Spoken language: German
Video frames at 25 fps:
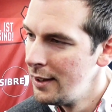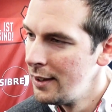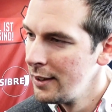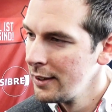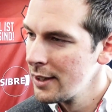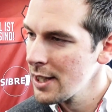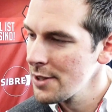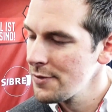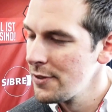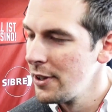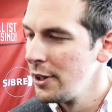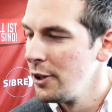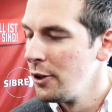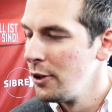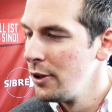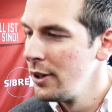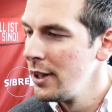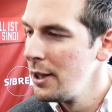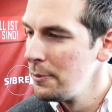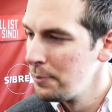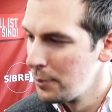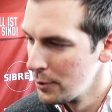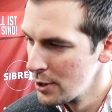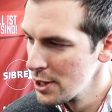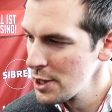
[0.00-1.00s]
dass wir neuen
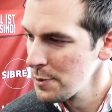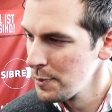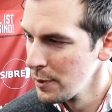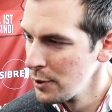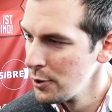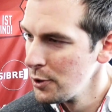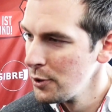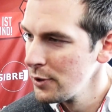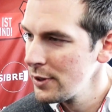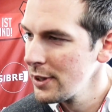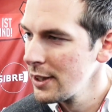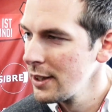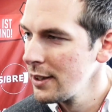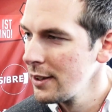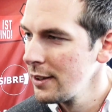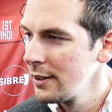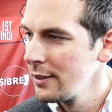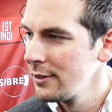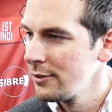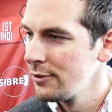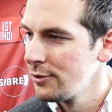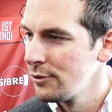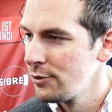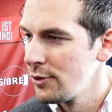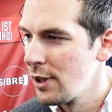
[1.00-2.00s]
Impuls benötigen.
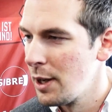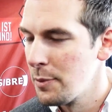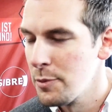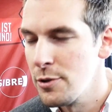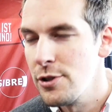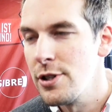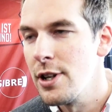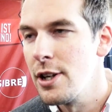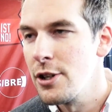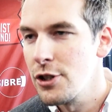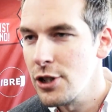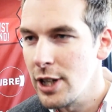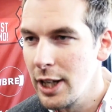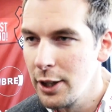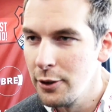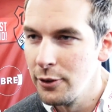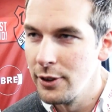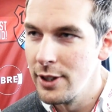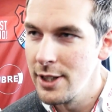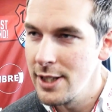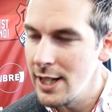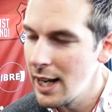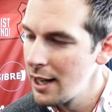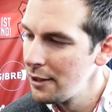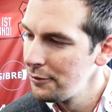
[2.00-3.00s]
Wir haben uns die Entscheidung
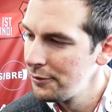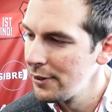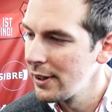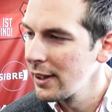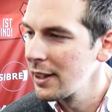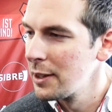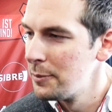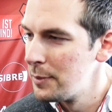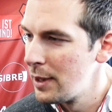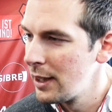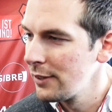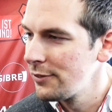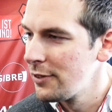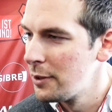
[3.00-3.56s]
nicht einfach gemacht,